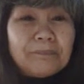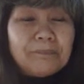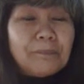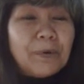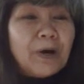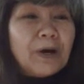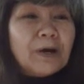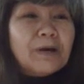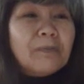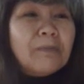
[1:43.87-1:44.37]

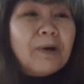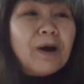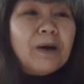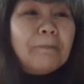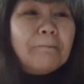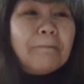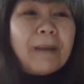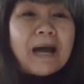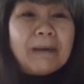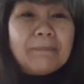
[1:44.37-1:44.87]
พรบ
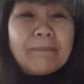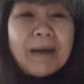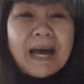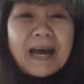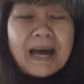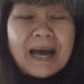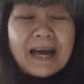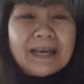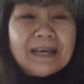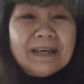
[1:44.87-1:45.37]
ป่า
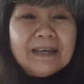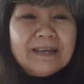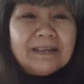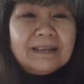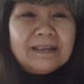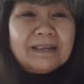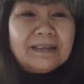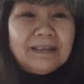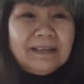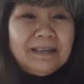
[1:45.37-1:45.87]
ไม้
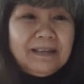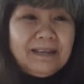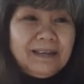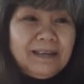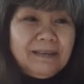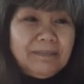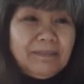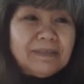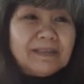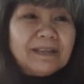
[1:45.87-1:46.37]

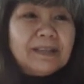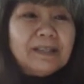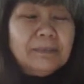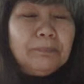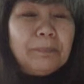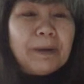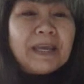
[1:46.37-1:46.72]
หรือ